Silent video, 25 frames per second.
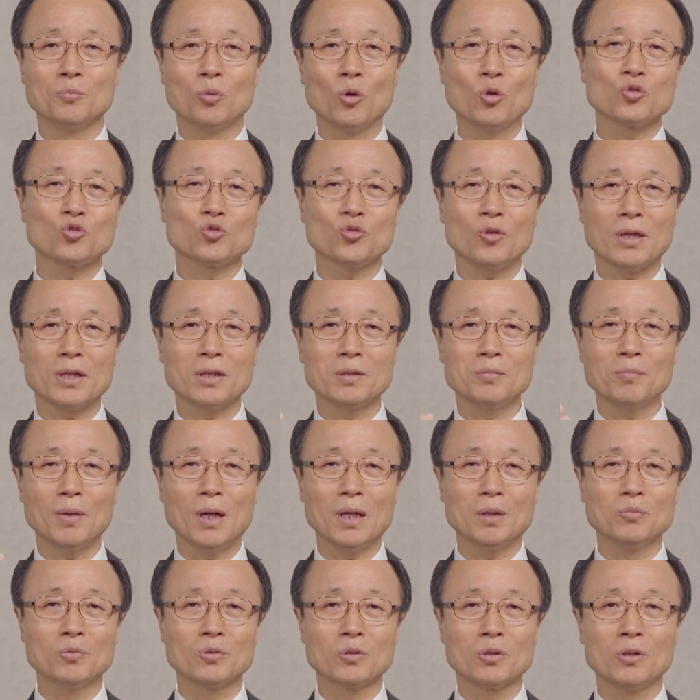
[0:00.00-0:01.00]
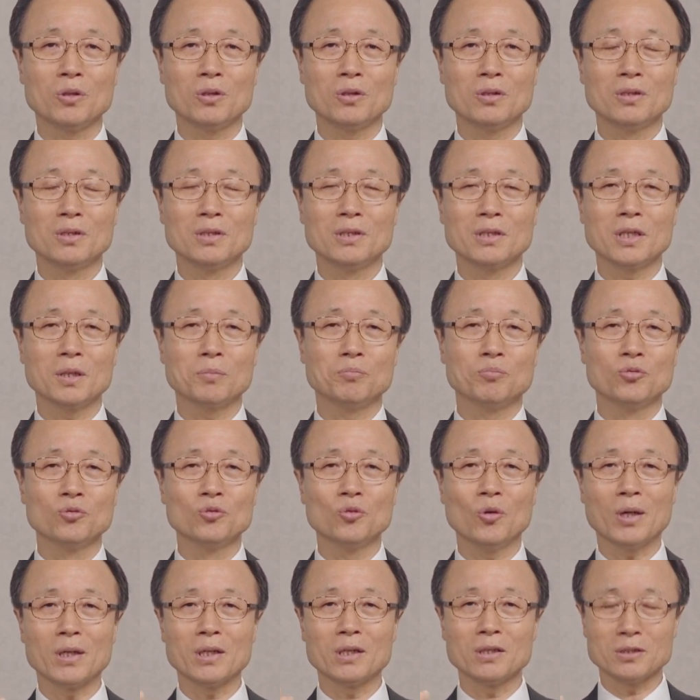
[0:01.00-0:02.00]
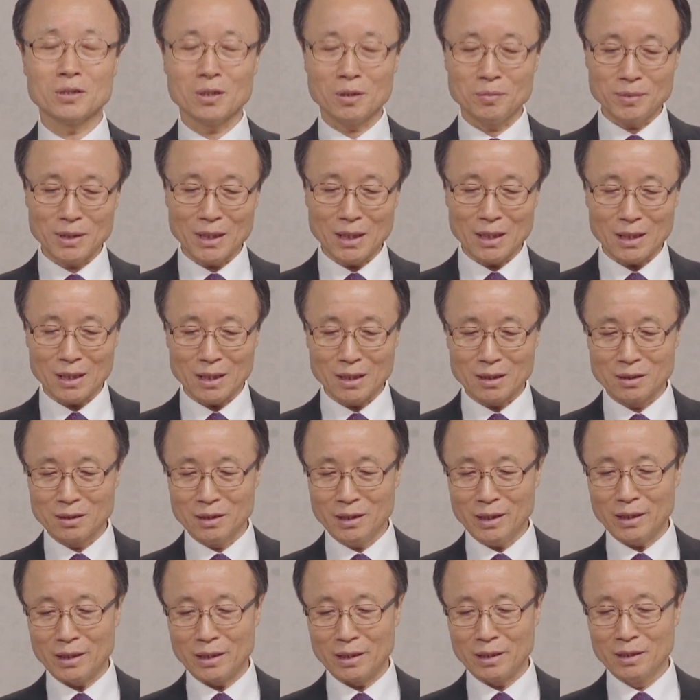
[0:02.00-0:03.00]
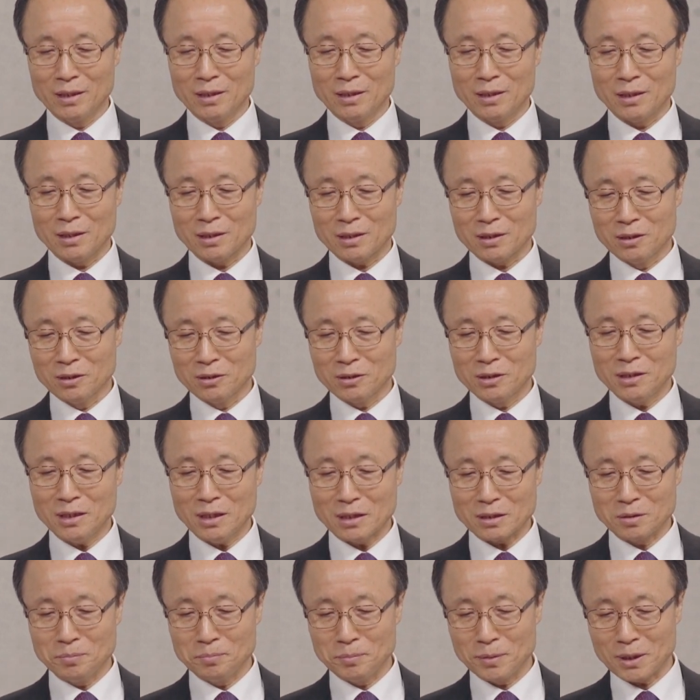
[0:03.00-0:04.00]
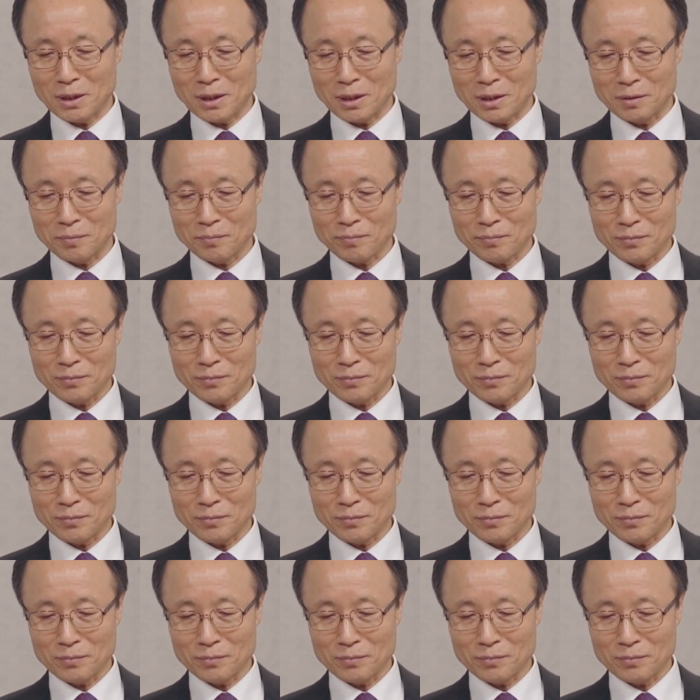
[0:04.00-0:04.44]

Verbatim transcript: 복수하는 마음으로 이렇게 분노하는 것처럼 생각하는데 예, 그렇진 않습니다.